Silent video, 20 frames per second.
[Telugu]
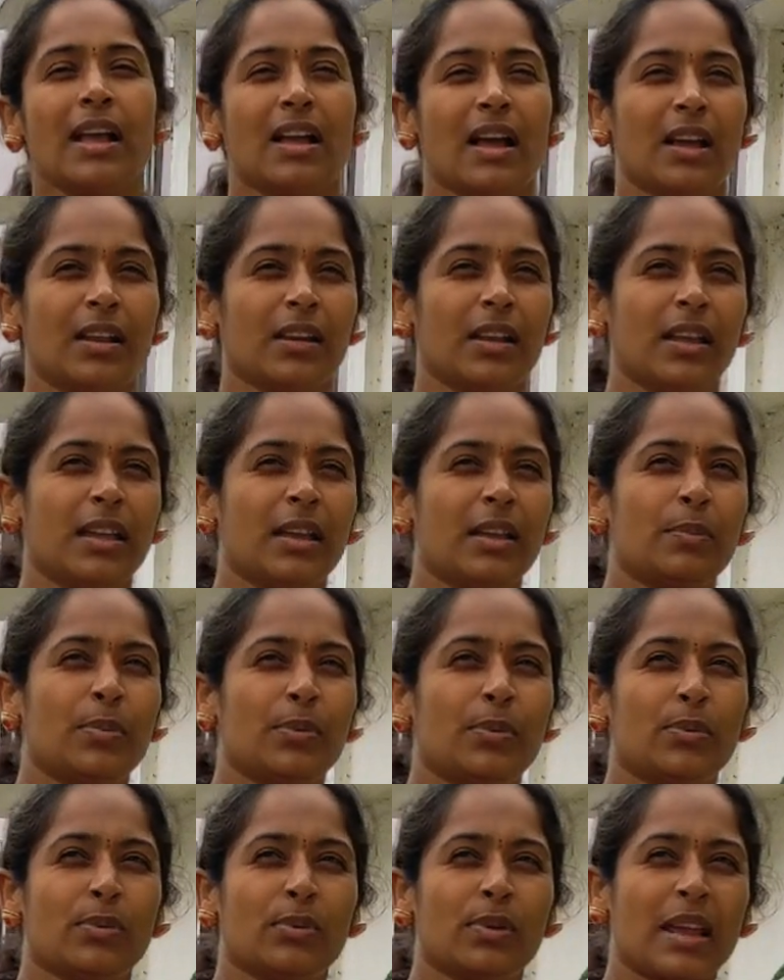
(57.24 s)
కానీ
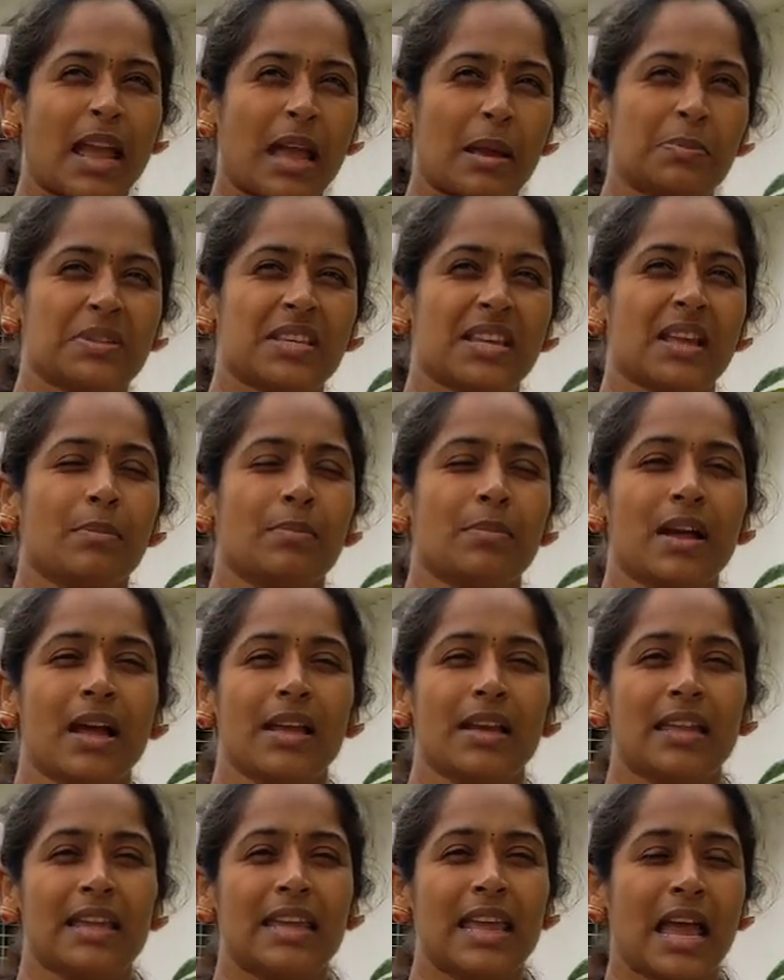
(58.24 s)
ఇప్పుడు క్యాప్సికమ్
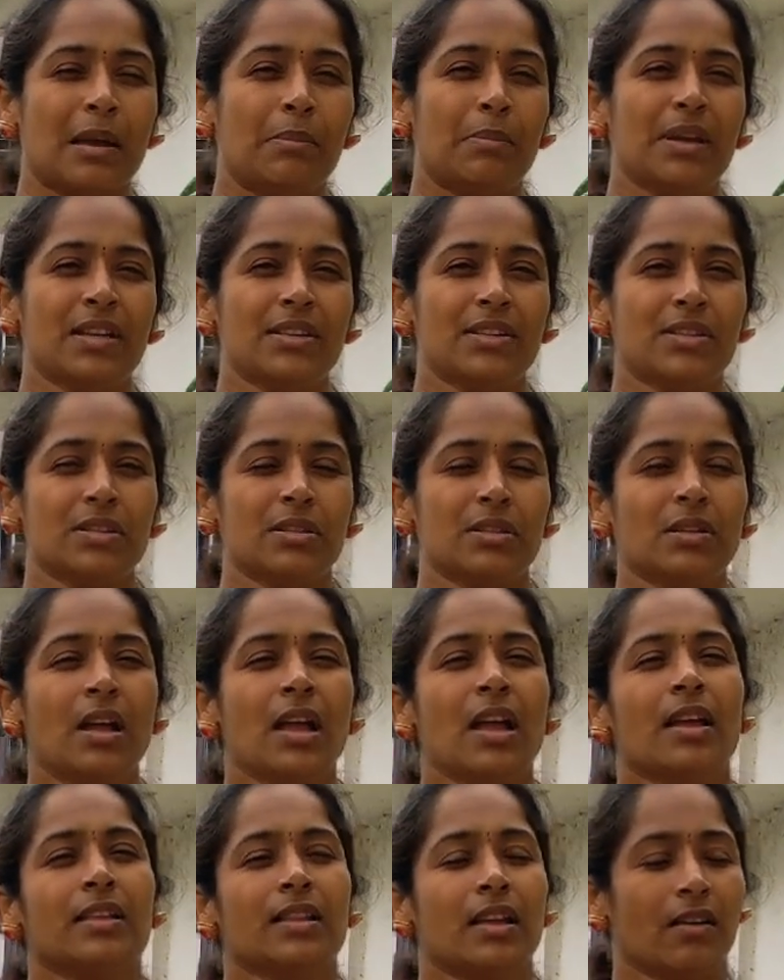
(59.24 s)
కానీ క్యాబేజ్
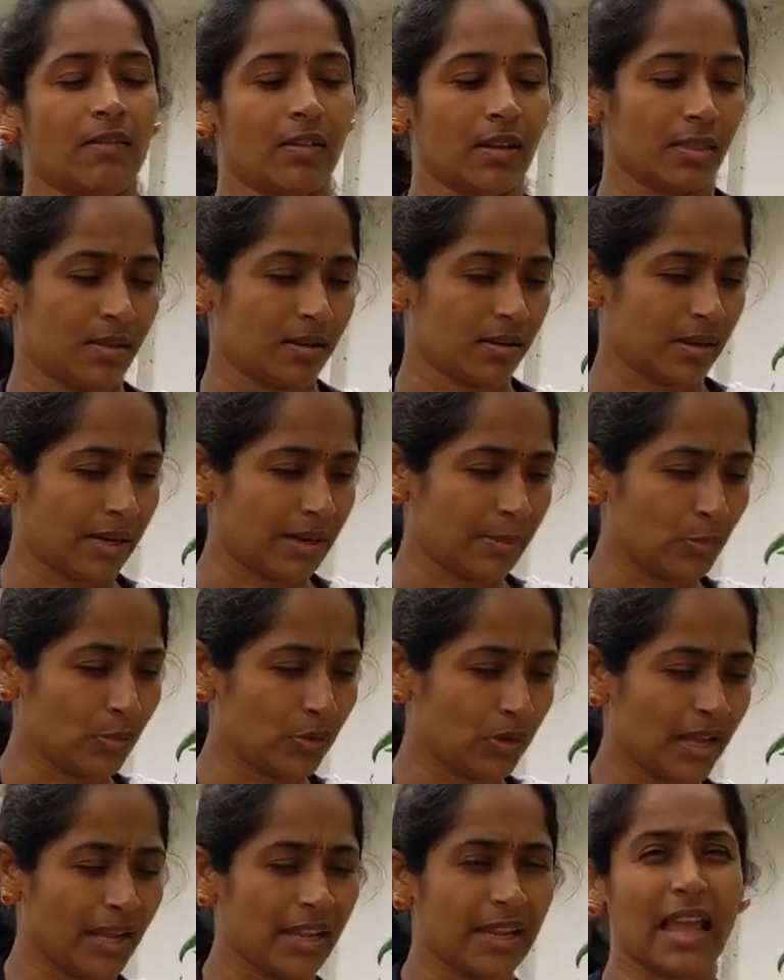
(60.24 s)
తర్వాత
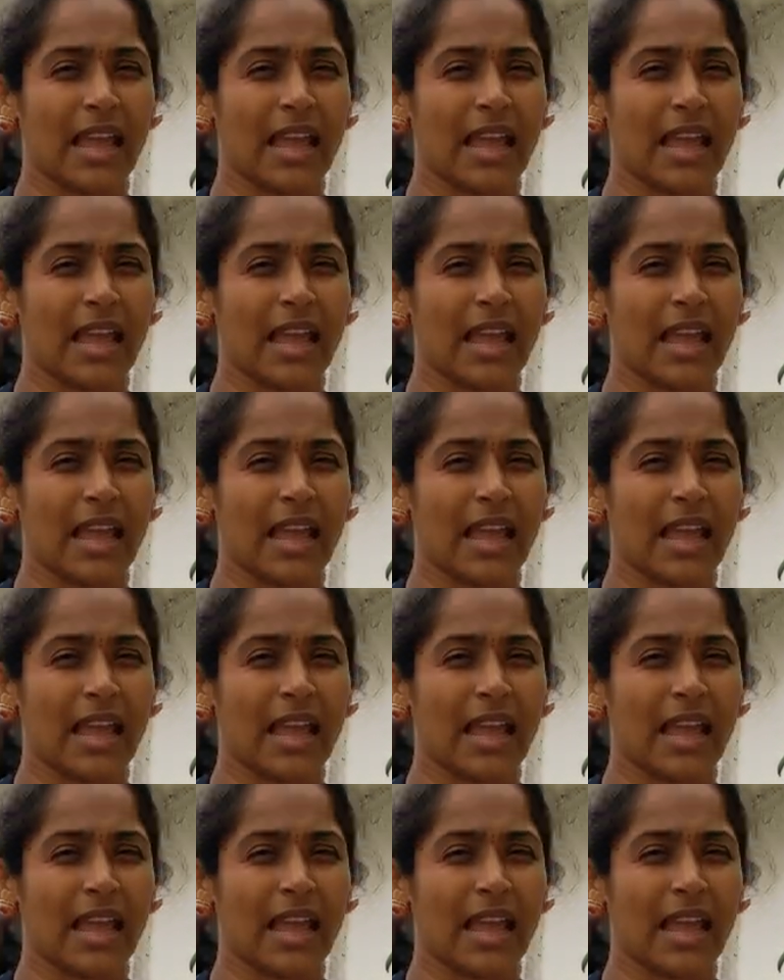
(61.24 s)
ఏముంటాయి